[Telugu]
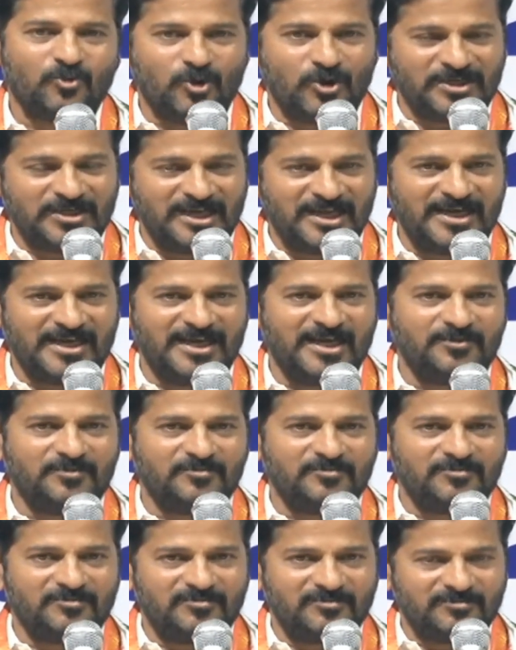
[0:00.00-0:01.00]
కొన్న
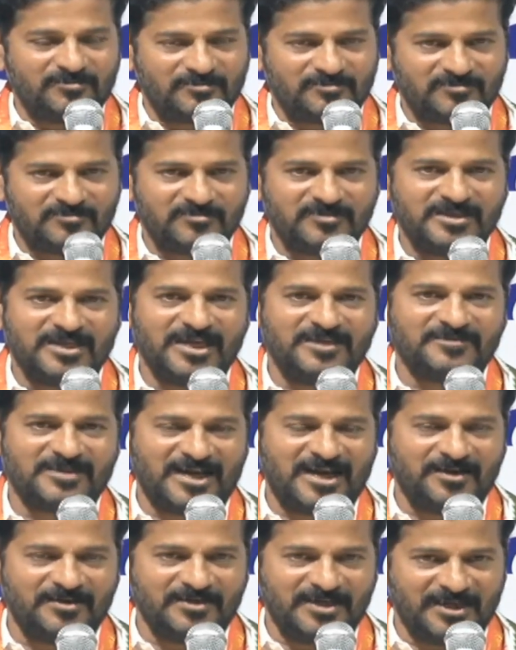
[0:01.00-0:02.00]

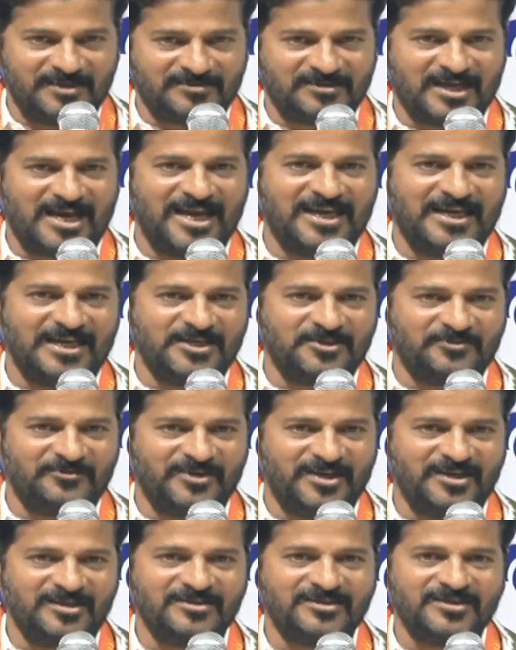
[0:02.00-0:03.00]
యంత్రా యంత్రాలు
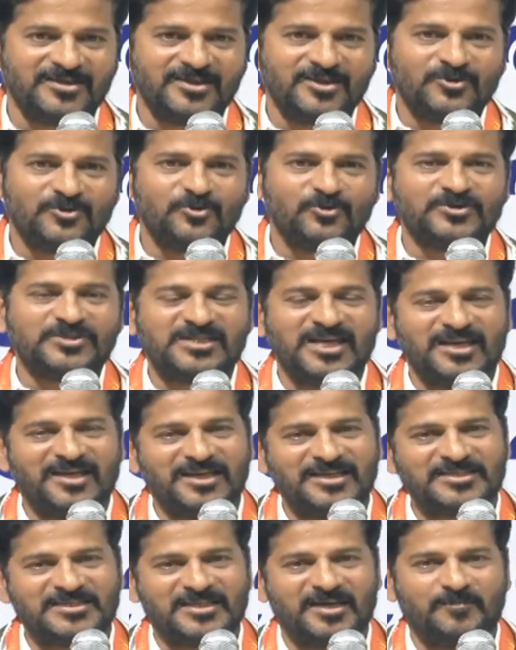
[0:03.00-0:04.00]
ఏంటివి నువ్వు
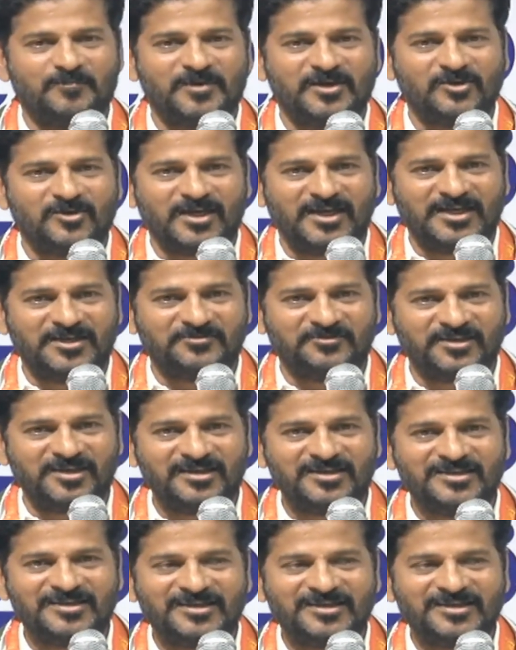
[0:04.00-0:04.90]
చెల్లించిన బిల్లులేంటివి